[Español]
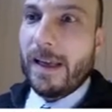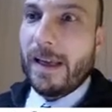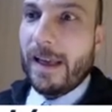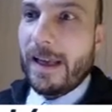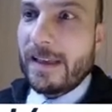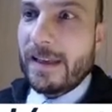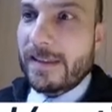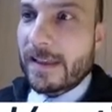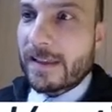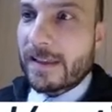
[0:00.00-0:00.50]

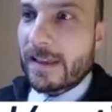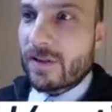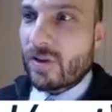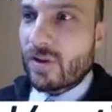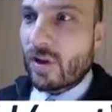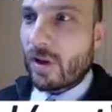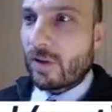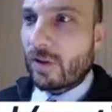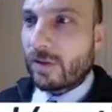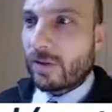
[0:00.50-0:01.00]
Esta
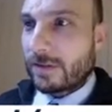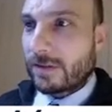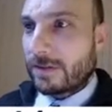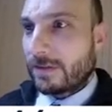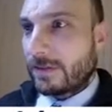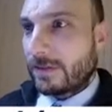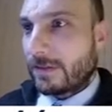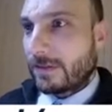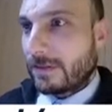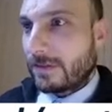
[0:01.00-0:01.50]
tensión,
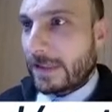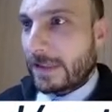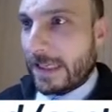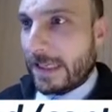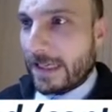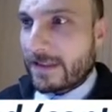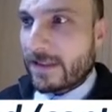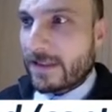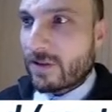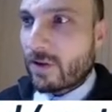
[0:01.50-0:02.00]

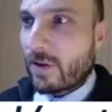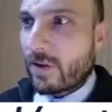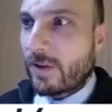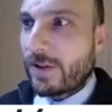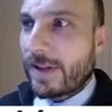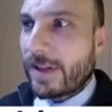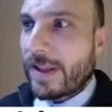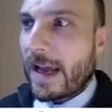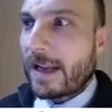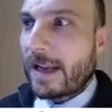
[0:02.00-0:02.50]
que es
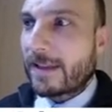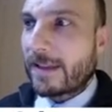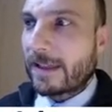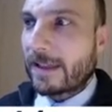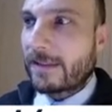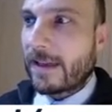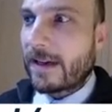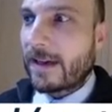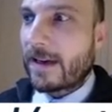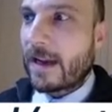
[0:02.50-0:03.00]
desconocida al
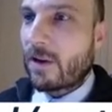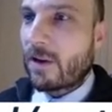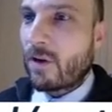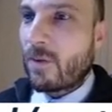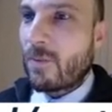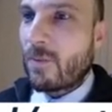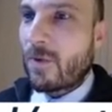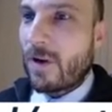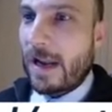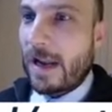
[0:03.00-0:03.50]
tratarla
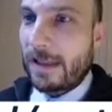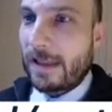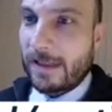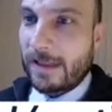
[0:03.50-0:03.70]
como la